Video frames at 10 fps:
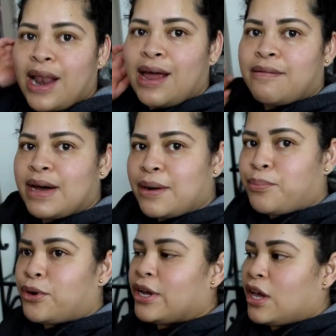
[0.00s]
a
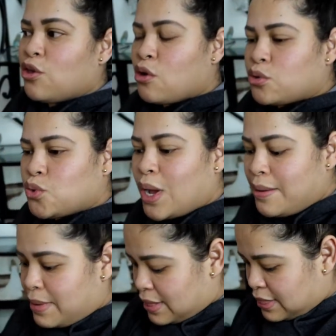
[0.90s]
lavar porque yo
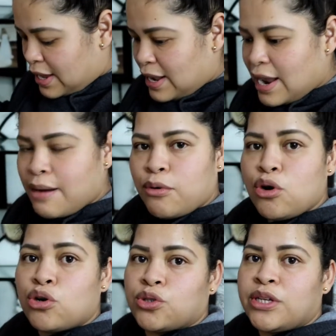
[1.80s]
usualmente
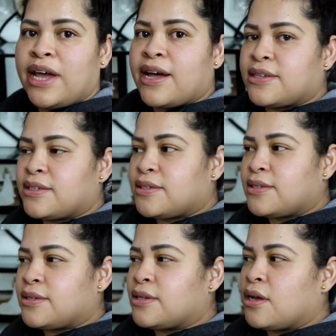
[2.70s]
lavo los días
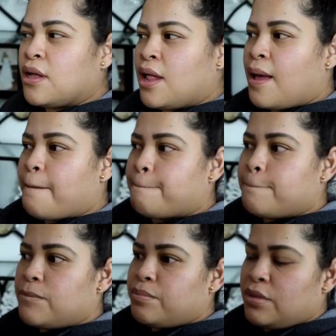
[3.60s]

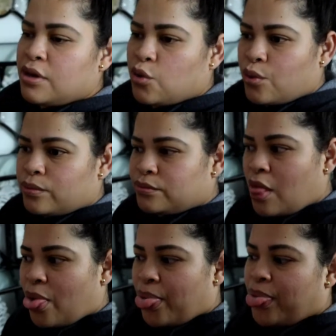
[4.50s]
mm,
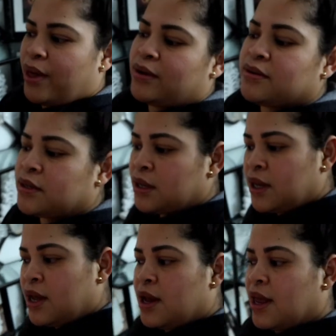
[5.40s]
mm,
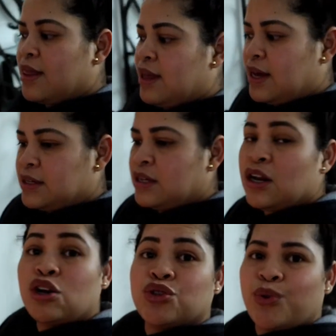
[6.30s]
¿Qué días?
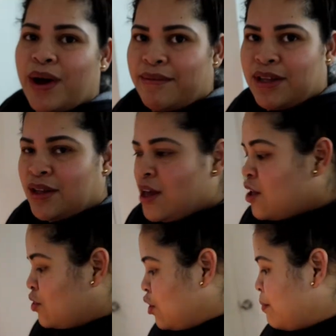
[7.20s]
Los jueves.
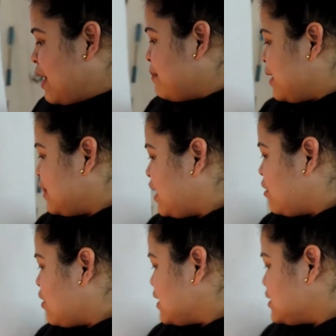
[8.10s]

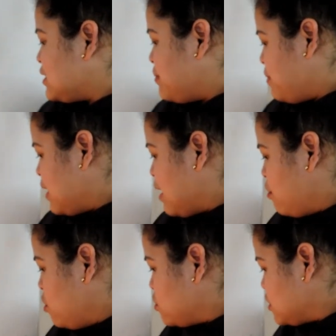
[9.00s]
Normalmente yo casi siempre
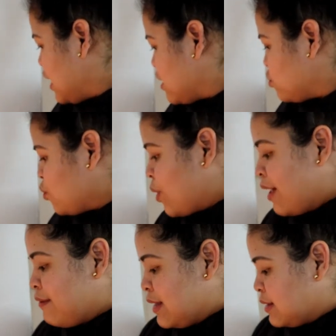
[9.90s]
lavo los días
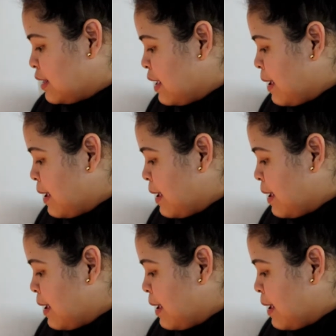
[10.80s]
jueves.